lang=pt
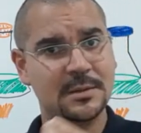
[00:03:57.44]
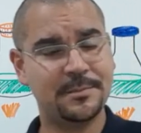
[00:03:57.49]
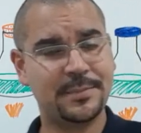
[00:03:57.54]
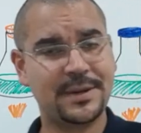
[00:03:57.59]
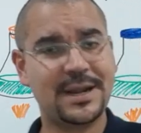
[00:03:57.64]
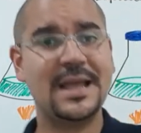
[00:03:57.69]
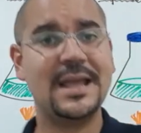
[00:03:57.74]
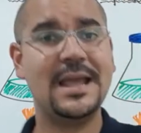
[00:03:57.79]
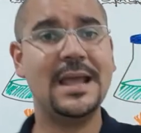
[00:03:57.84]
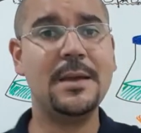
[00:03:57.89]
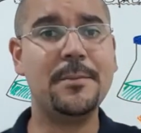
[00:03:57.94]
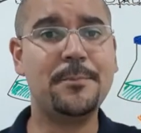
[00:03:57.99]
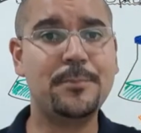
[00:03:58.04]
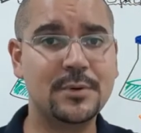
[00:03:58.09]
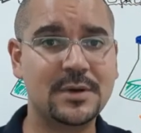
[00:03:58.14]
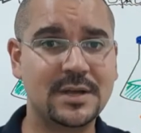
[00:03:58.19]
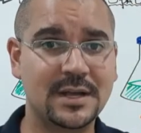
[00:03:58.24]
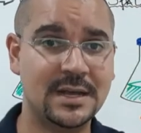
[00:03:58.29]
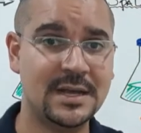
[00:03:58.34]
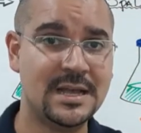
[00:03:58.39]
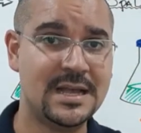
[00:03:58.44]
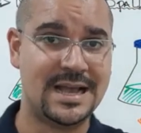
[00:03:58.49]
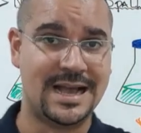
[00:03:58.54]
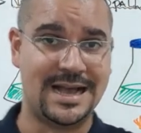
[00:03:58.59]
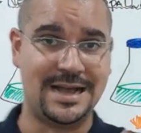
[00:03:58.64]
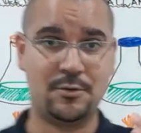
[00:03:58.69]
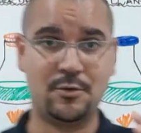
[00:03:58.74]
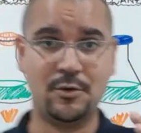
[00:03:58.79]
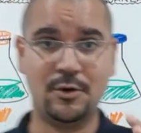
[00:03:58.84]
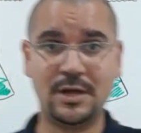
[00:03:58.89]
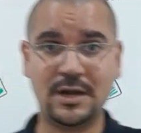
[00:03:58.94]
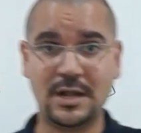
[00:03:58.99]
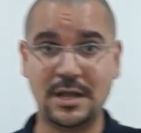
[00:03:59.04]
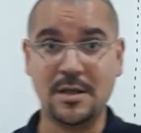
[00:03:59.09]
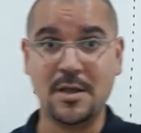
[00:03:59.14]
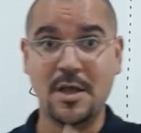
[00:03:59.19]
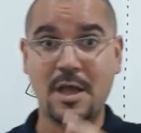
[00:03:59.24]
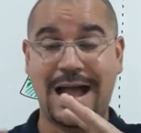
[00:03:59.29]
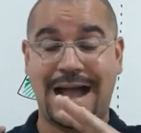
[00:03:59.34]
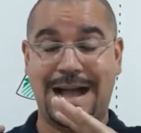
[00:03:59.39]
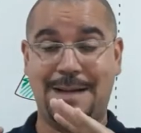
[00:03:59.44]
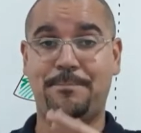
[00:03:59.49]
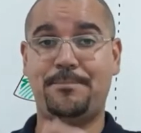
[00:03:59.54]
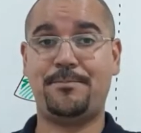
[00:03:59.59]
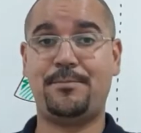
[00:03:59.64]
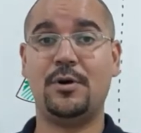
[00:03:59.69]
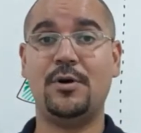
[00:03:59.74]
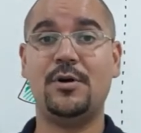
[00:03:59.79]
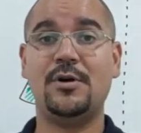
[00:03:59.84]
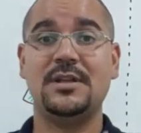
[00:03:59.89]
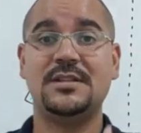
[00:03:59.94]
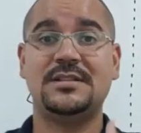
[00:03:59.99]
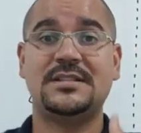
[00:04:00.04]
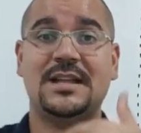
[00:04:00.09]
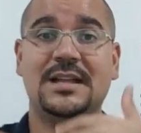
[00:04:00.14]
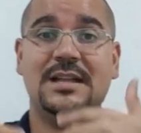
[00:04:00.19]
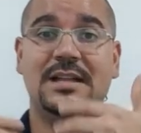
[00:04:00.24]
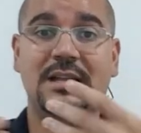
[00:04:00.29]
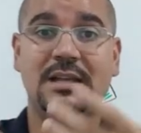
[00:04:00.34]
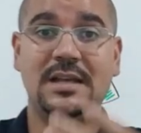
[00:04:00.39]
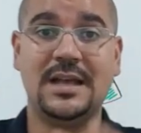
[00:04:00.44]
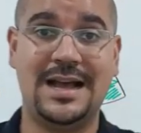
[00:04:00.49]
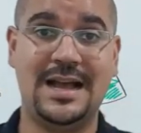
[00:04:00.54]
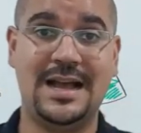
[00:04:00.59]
Para a época, agora, após ali